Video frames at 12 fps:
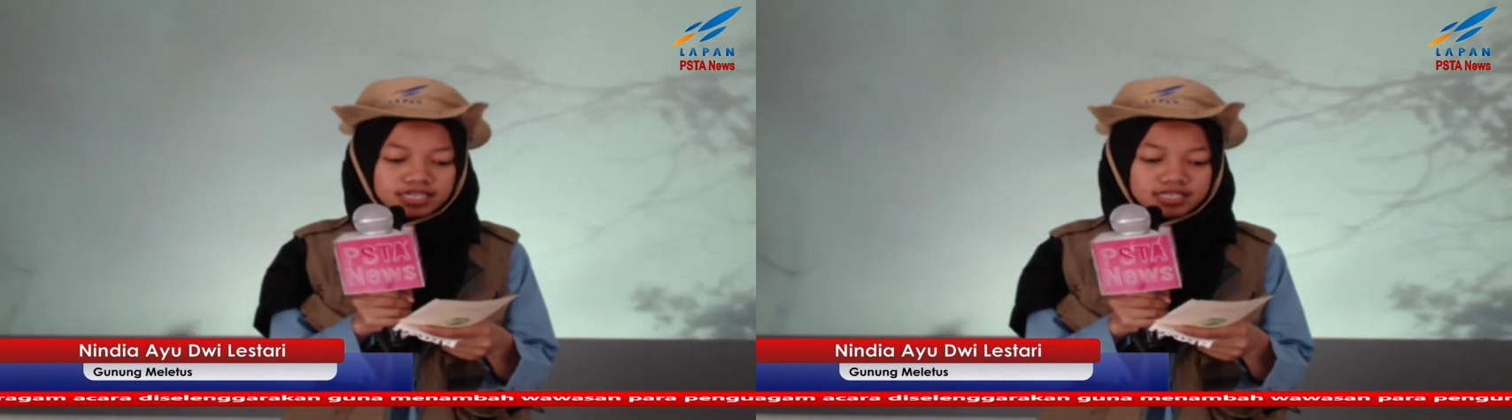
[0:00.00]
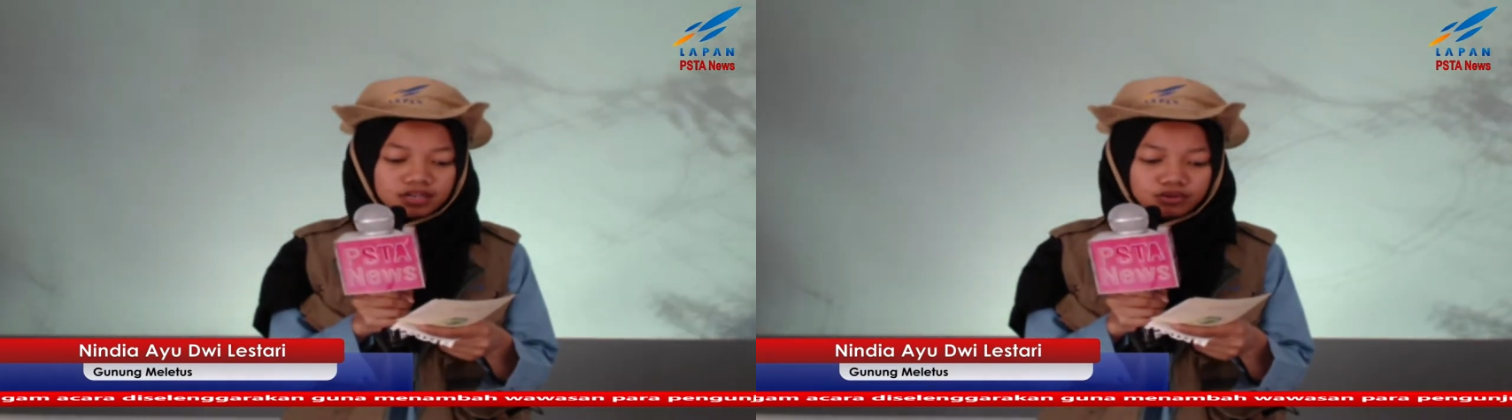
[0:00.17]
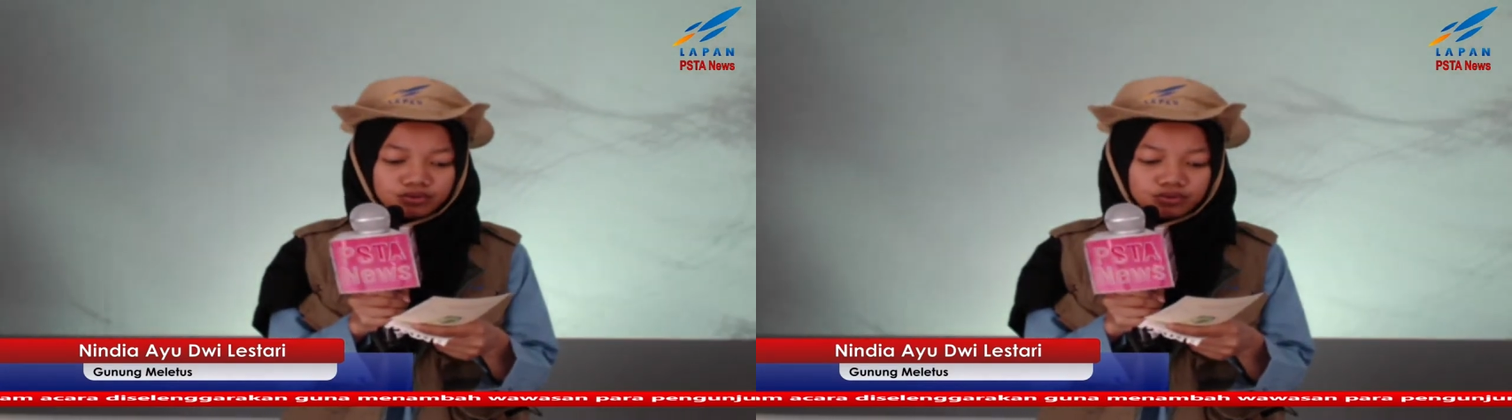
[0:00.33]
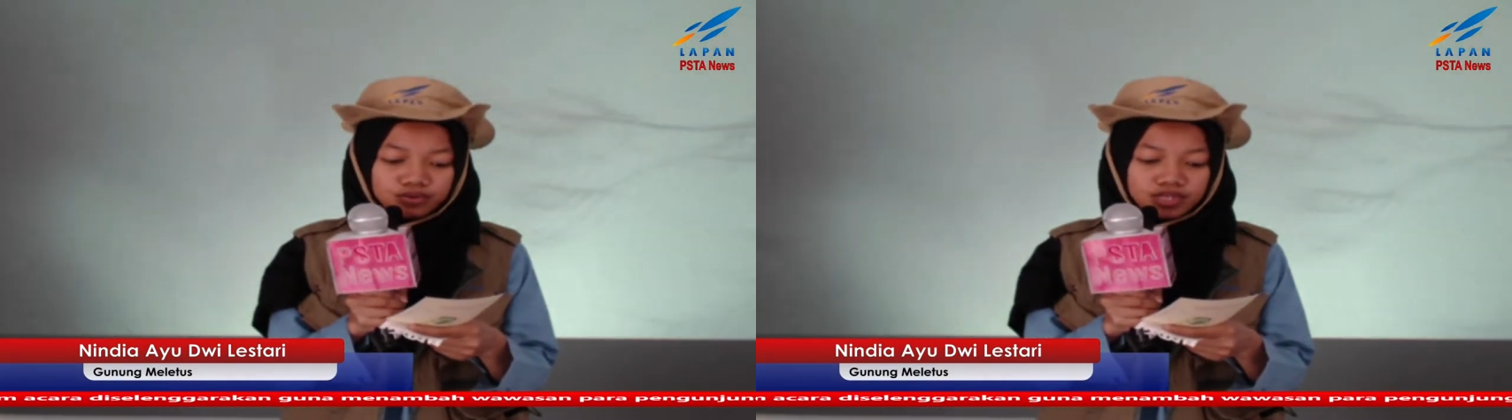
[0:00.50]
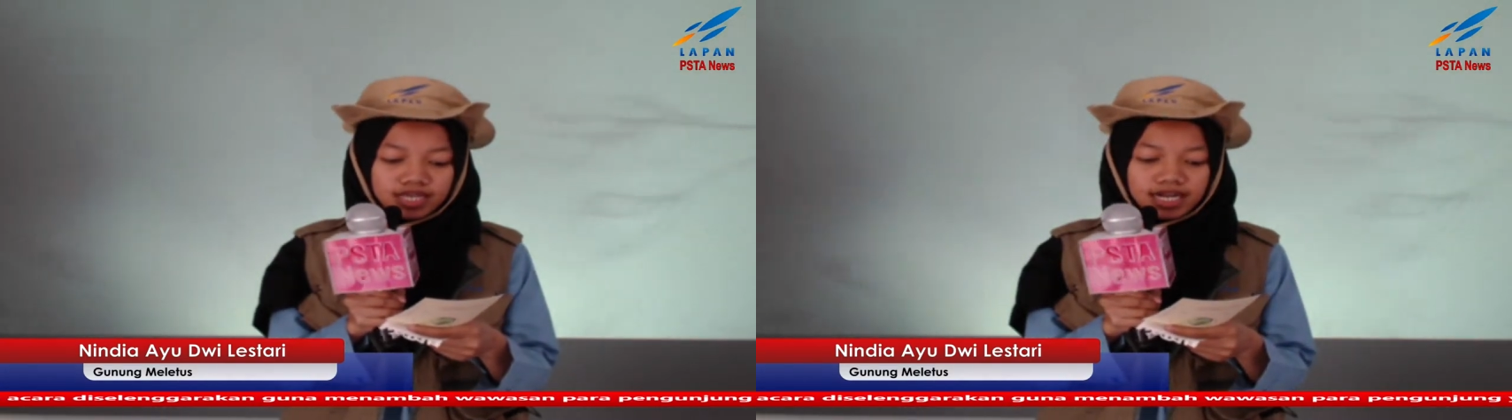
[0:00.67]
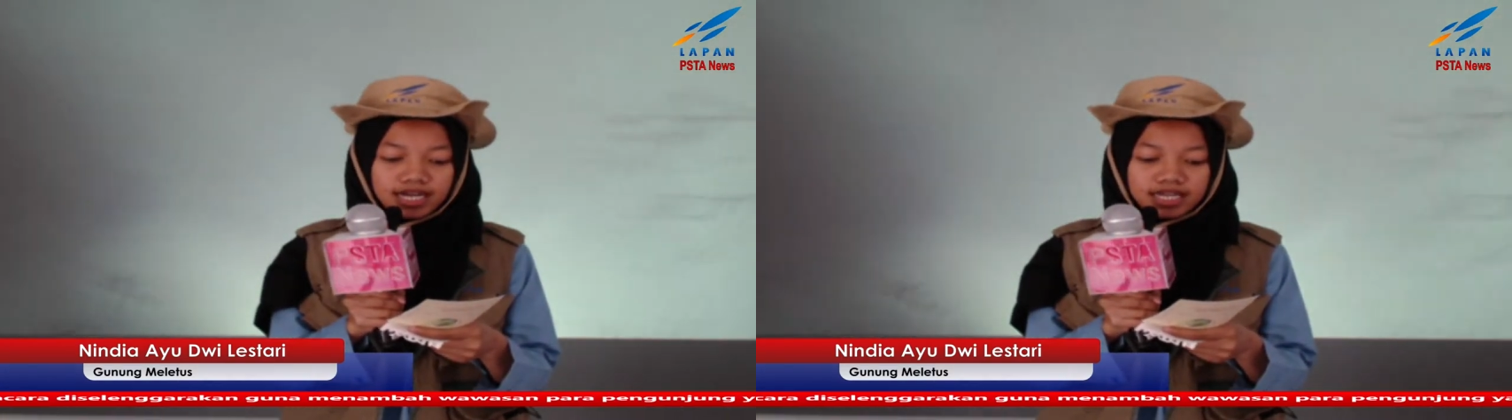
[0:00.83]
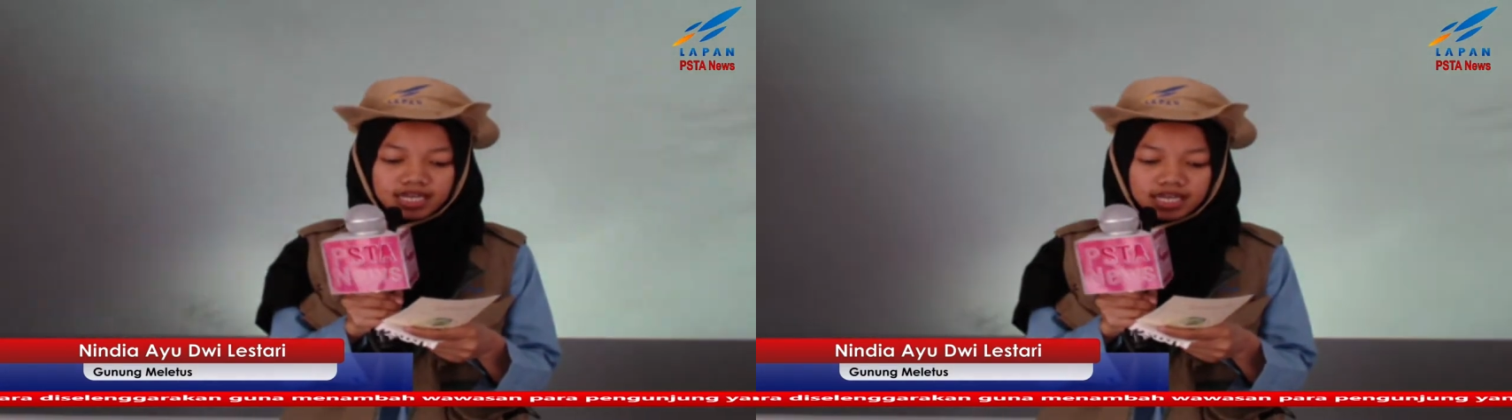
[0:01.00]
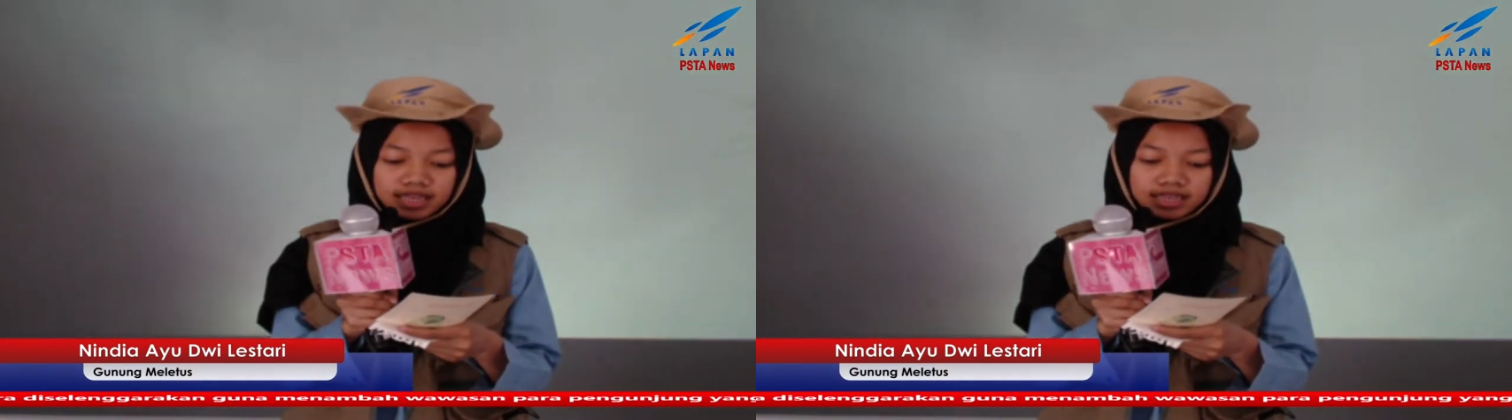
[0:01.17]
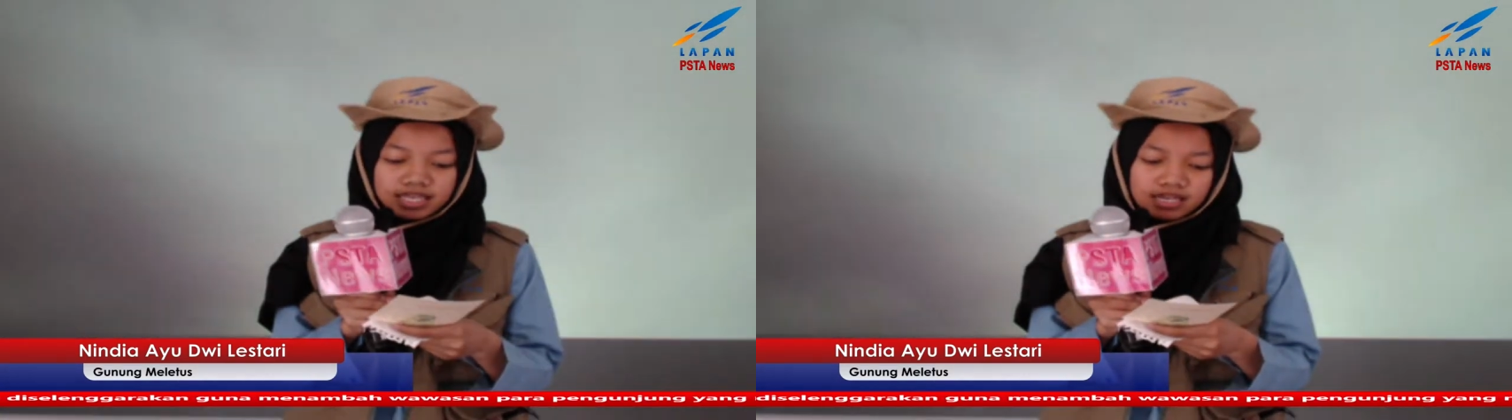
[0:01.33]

desa Kutarayat,